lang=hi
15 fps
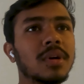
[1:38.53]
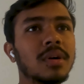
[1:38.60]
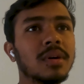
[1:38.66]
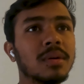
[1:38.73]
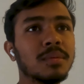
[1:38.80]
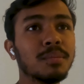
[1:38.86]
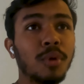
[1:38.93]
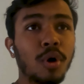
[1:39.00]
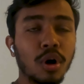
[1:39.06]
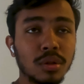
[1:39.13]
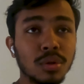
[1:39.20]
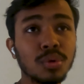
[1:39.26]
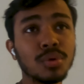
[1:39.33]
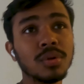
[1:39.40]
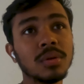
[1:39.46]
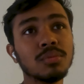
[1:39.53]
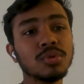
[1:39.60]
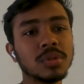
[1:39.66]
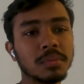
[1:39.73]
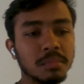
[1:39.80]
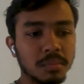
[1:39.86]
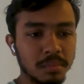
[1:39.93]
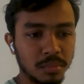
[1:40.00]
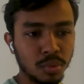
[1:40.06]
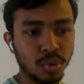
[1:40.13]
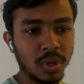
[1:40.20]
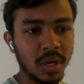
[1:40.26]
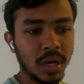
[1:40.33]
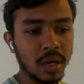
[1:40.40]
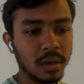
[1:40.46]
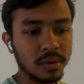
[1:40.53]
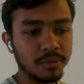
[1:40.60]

uh, बहुत लोगों ने मुझे बोला